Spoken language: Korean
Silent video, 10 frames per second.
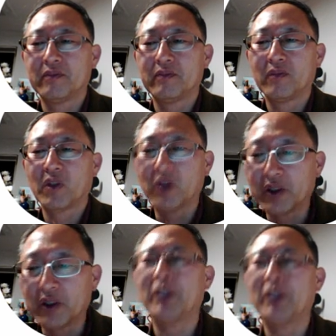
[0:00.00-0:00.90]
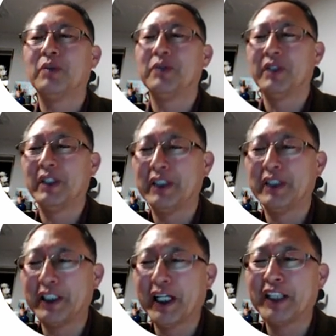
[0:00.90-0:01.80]
그것은 여러분들은 이제
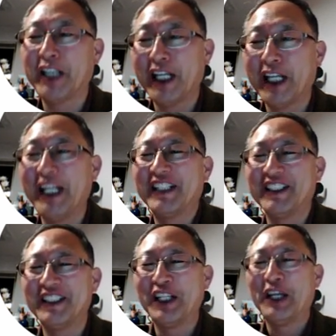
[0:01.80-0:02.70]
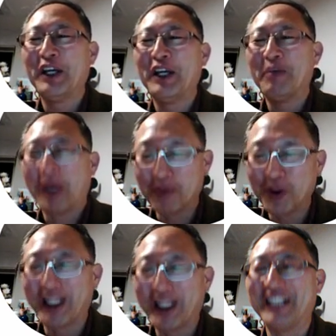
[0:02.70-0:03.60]
제가 제안했듯이
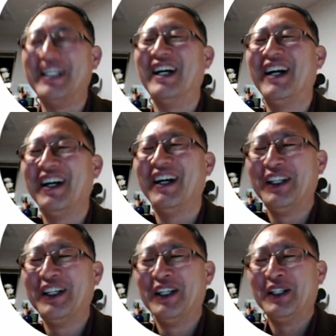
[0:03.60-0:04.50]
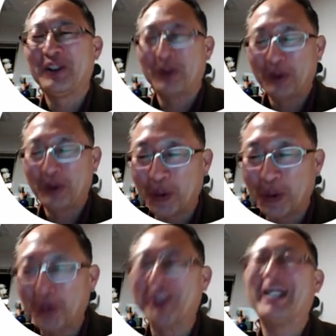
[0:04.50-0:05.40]
박물관이나 또는
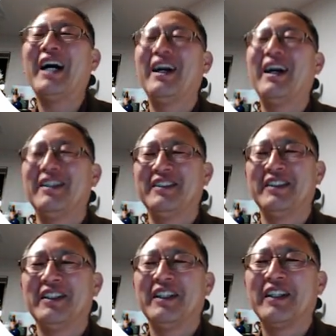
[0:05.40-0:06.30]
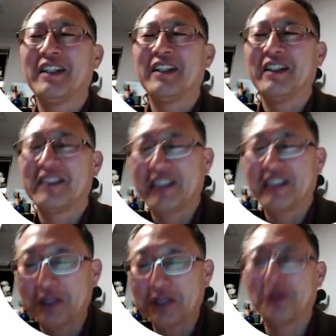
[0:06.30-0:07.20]
도록이나
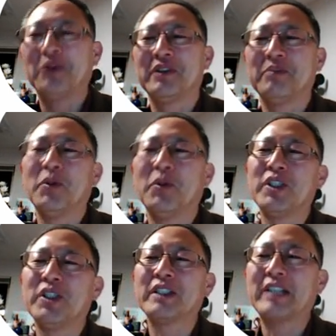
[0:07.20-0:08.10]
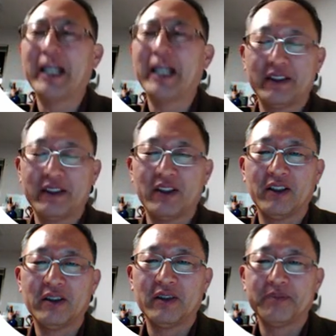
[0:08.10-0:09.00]
각종 뭐 역사에서
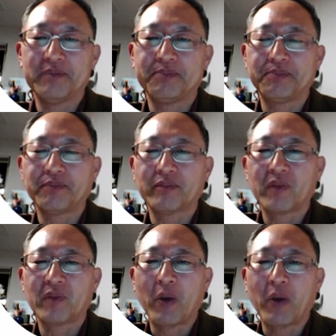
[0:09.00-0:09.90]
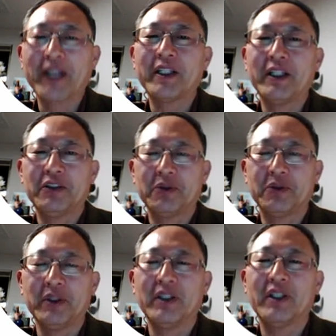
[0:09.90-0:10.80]
확인할 수
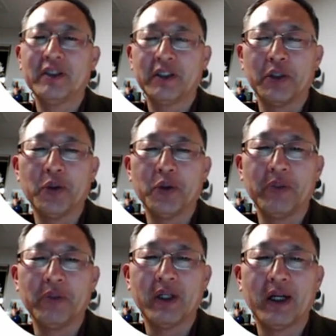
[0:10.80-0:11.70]
있는 경우입니다.